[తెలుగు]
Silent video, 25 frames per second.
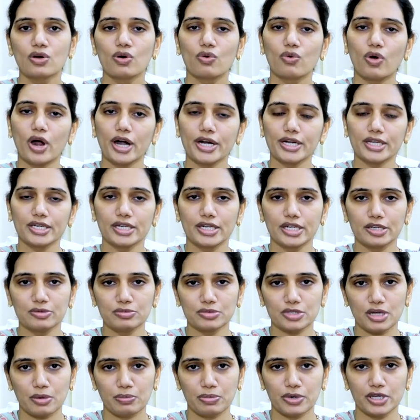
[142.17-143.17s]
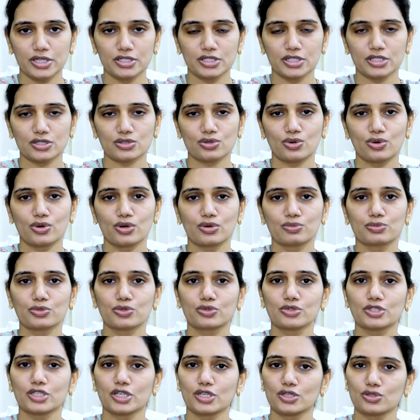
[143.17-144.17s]
వాటి క్రీమ్స్ అప్లై చేసుకోవడము
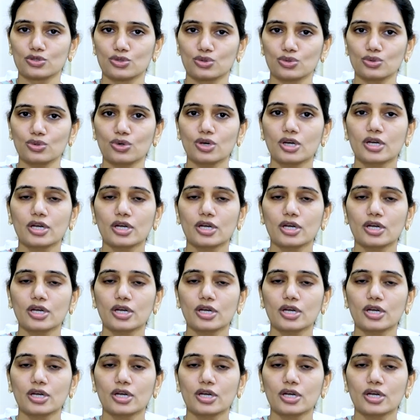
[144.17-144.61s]
చేస్తూ